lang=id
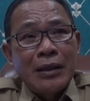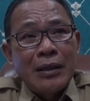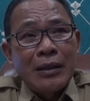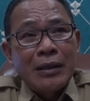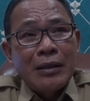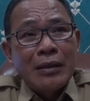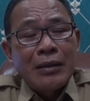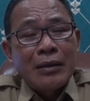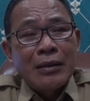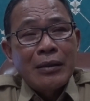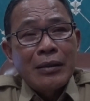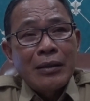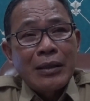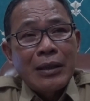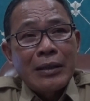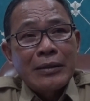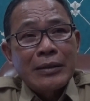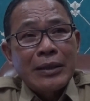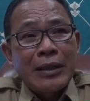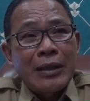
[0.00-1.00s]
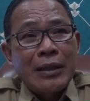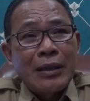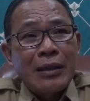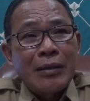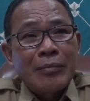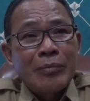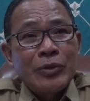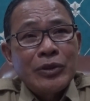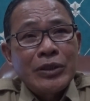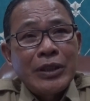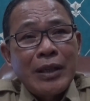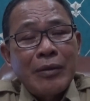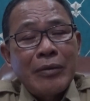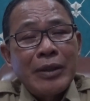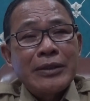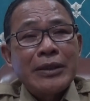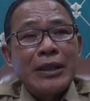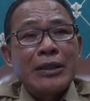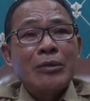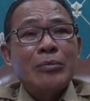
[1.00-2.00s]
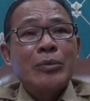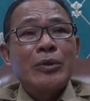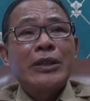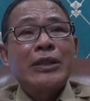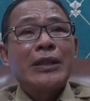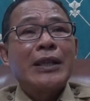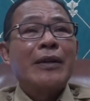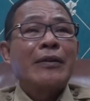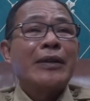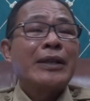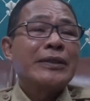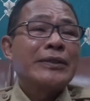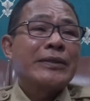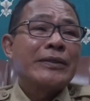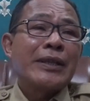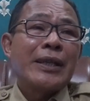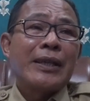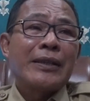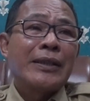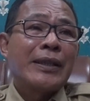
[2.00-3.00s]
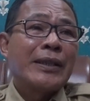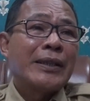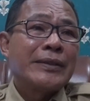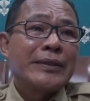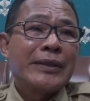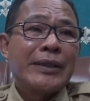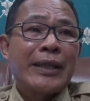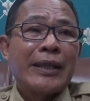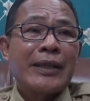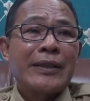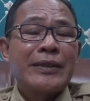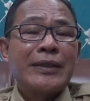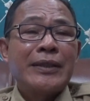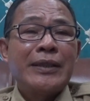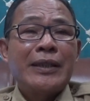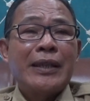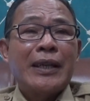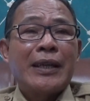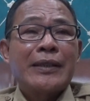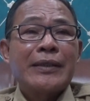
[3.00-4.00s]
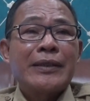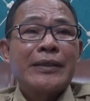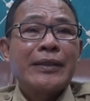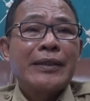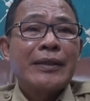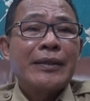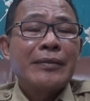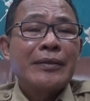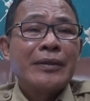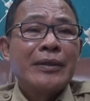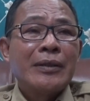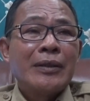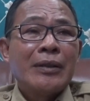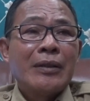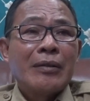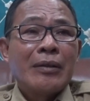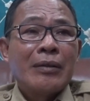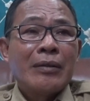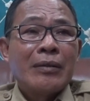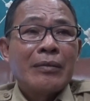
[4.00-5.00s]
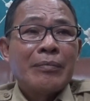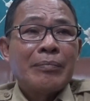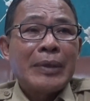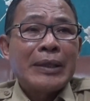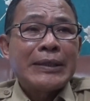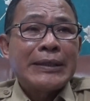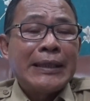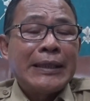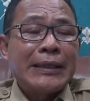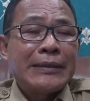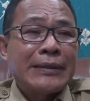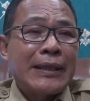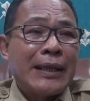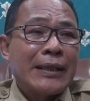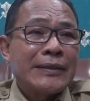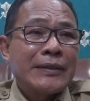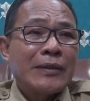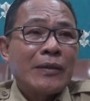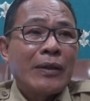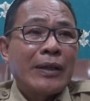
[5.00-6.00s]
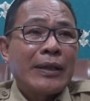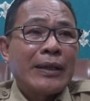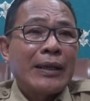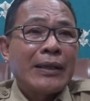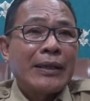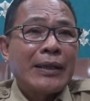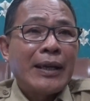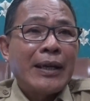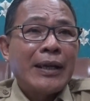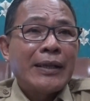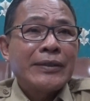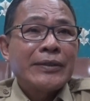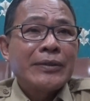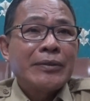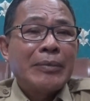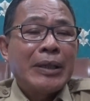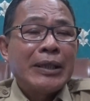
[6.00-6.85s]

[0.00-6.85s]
E, antara Musirawas dan Lubuk Linggau kan sudah ada sinergi, artinya fasilitas olahraga itu